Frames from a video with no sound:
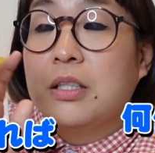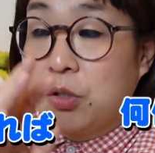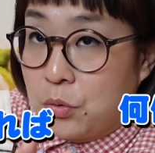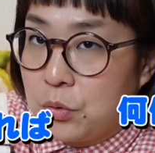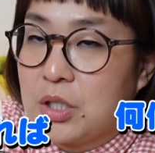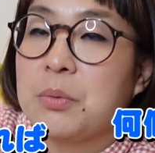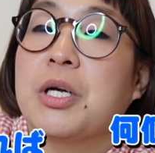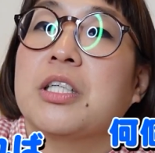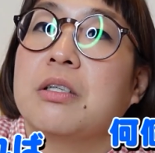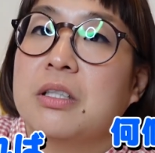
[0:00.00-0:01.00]
0個の方もい
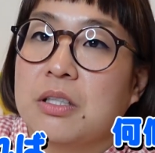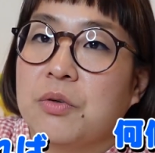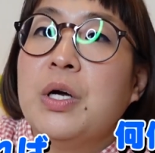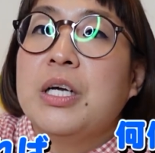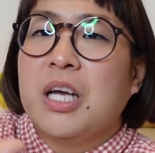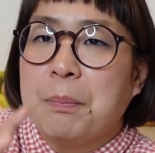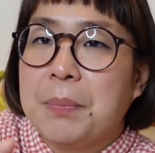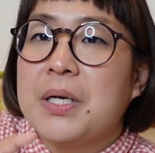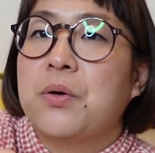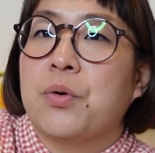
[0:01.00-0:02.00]
らっしゃるんですけど、やっ
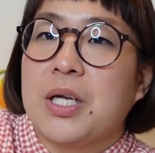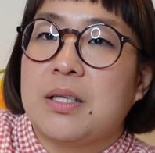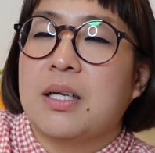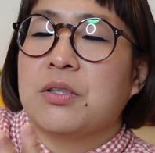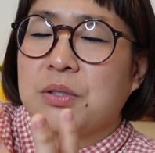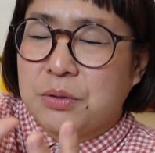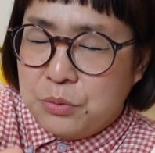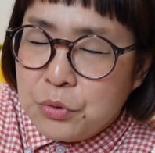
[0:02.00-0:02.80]
ぱりこれってすっ